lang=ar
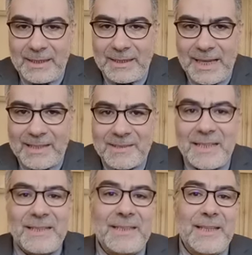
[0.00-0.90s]

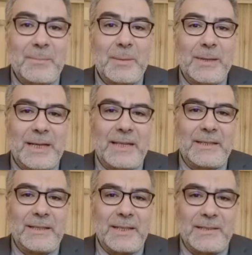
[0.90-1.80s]
انعزلت تماما عن
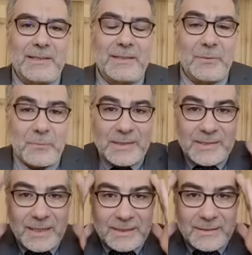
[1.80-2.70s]
الناس
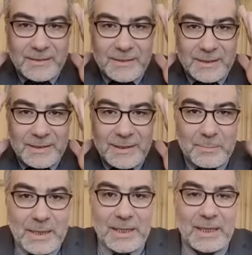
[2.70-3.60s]
فصلت
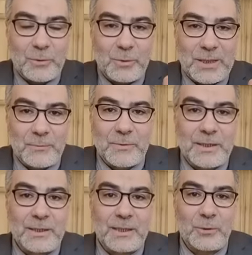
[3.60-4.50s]
دماغك
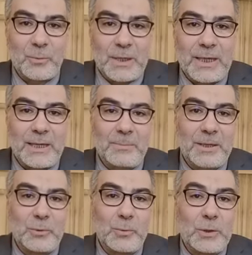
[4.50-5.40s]
وتفكيرك
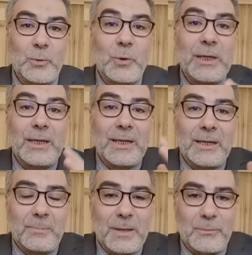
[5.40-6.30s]
وقلبك
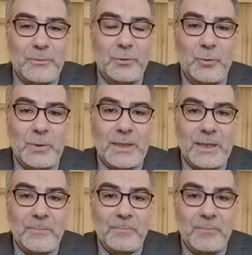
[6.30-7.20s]
وكل ما في
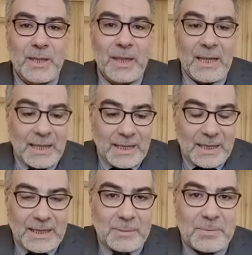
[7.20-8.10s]
الدنيا
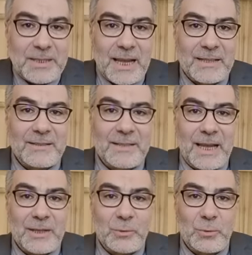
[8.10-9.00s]
ابتعدت
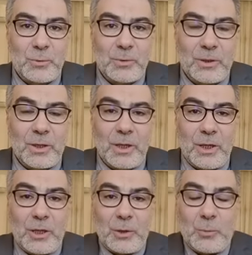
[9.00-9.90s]
عنه
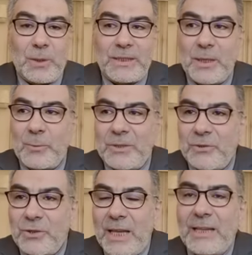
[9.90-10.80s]

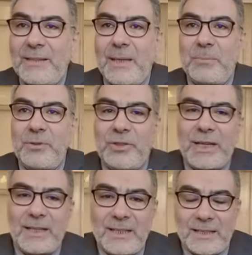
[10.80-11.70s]
وتوجهت
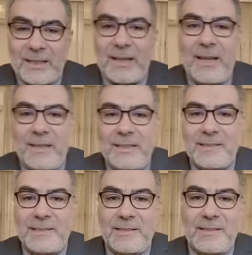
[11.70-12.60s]
بشكل
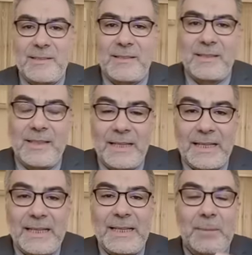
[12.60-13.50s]
خالص
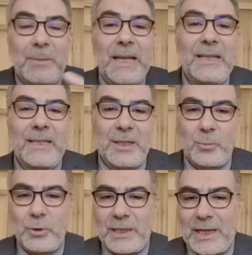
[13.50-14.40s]
لمالك
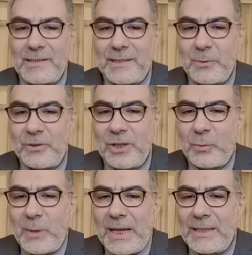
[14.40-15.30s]
الملك عز
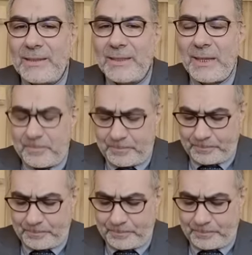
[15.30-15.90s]
وجل وانت